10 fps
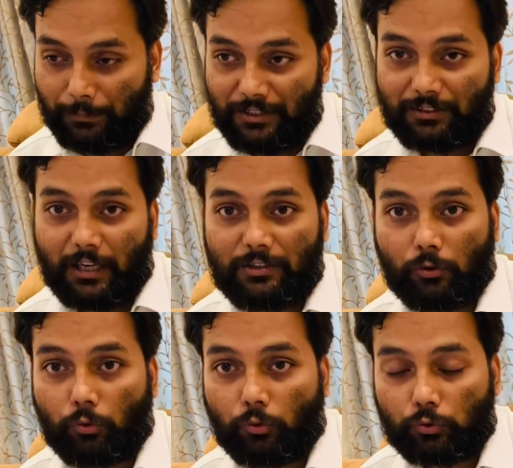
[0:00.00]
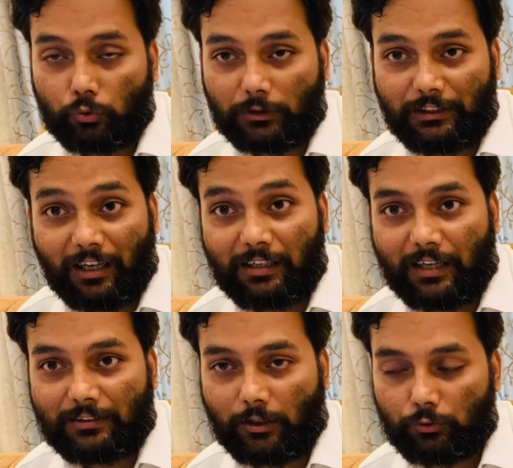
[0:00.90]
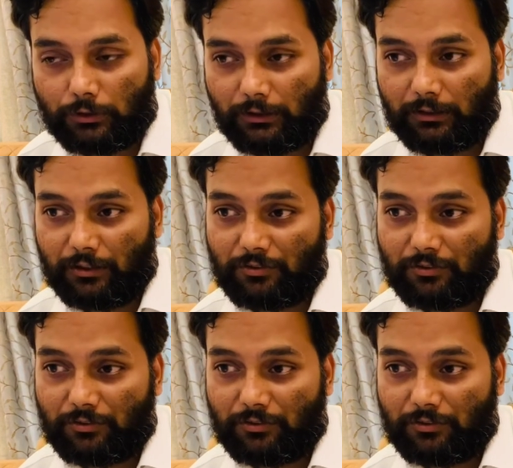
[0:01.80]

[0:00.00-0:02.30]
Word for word: बेस कैसे हो उसको तैयार कैसे हो उसकी